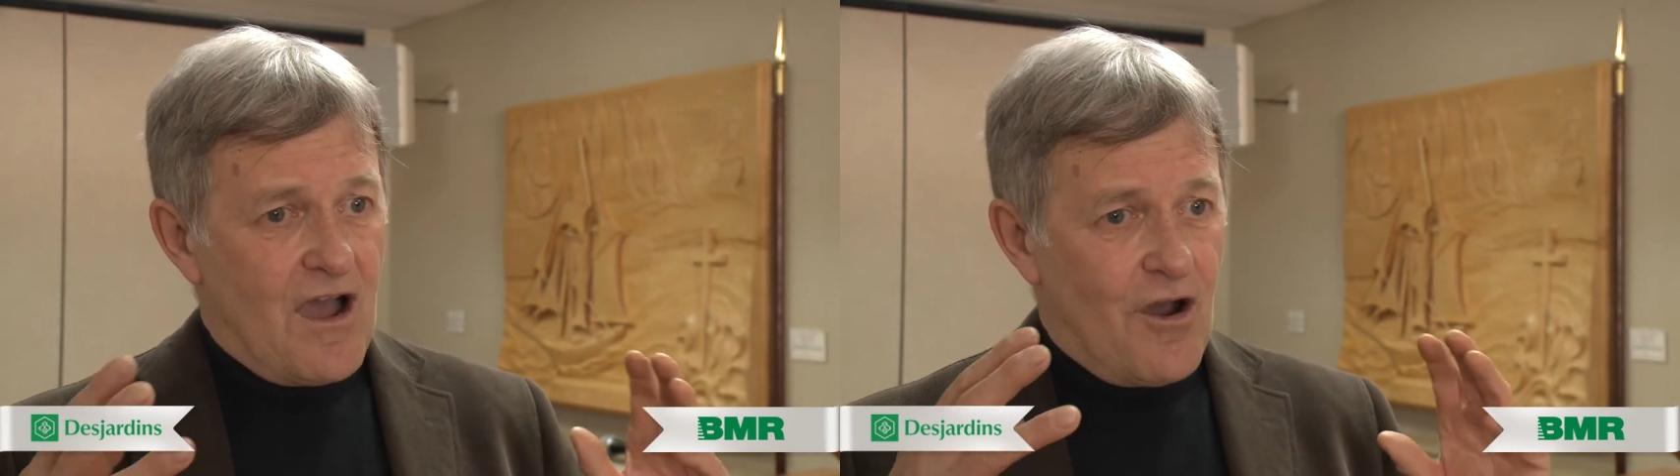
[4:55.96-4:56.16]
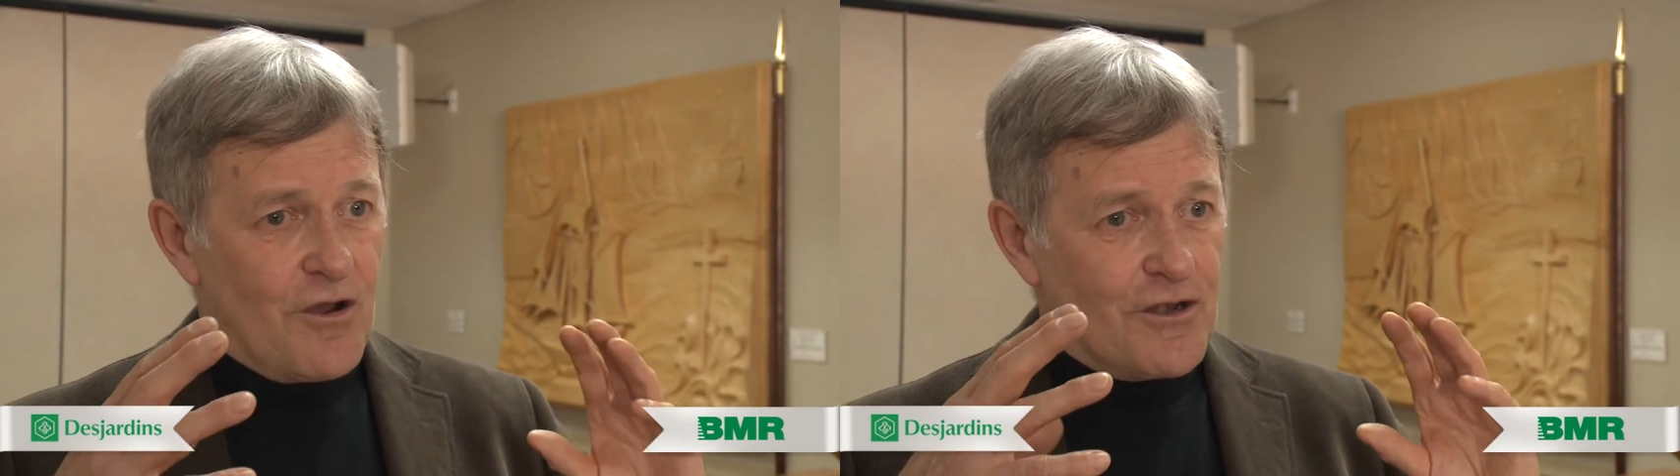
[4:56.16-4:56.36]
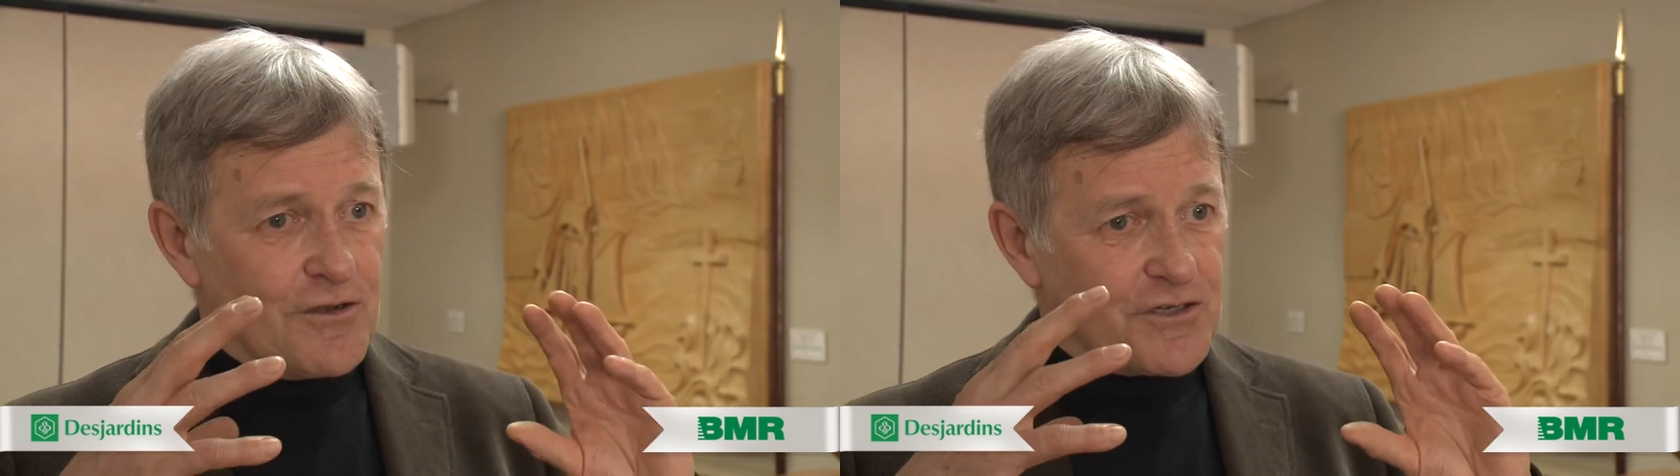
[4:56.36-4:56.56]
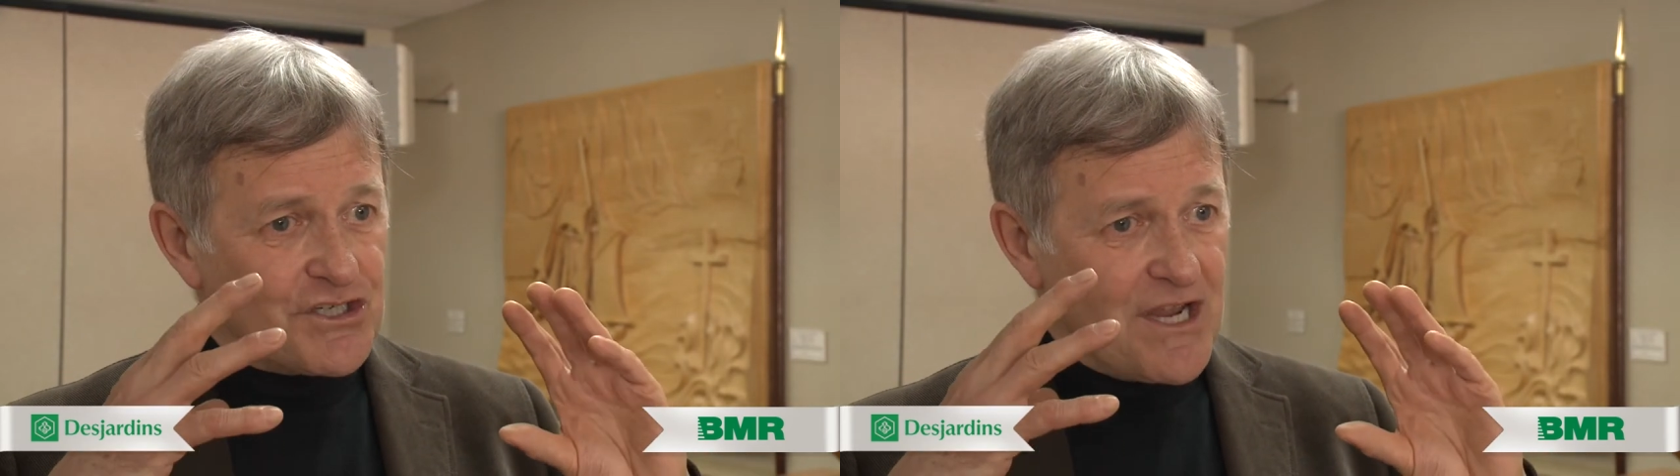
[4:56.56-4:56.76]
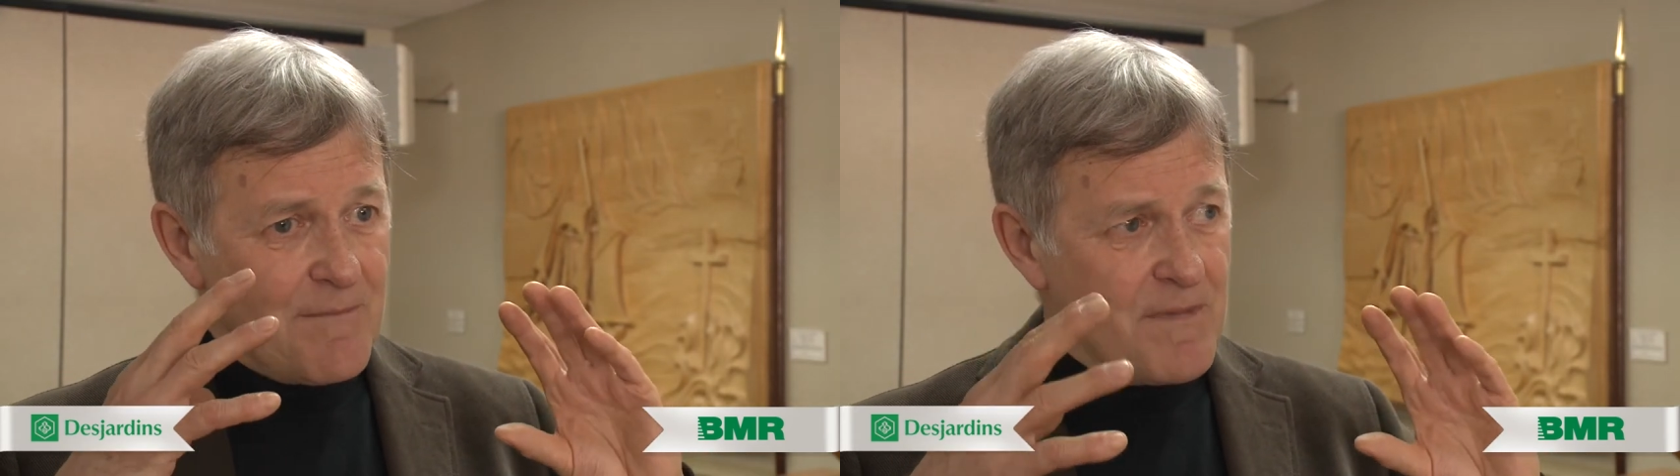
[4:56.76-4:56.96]
on l'a
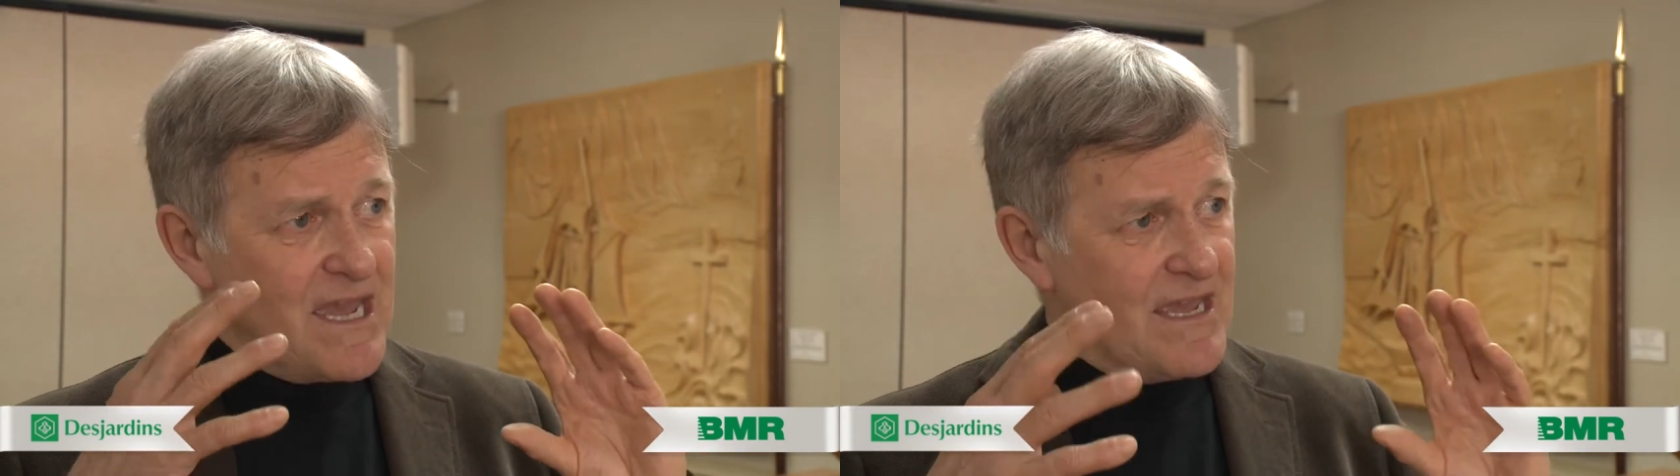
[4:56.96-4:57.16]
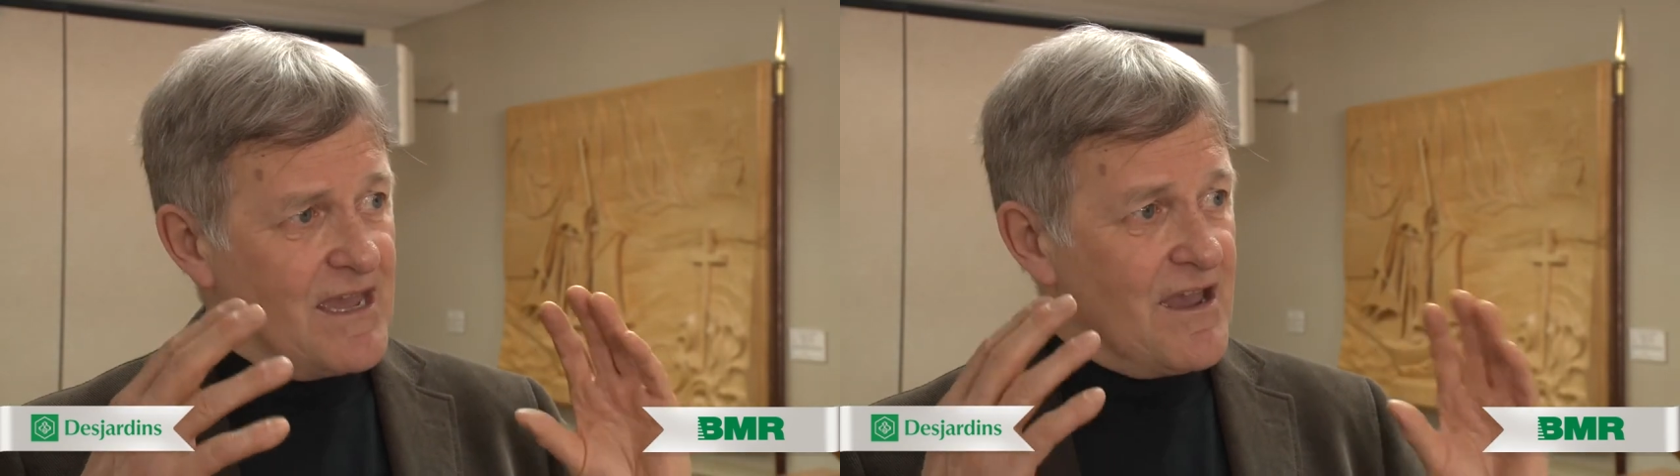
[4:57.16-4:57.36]
jamais,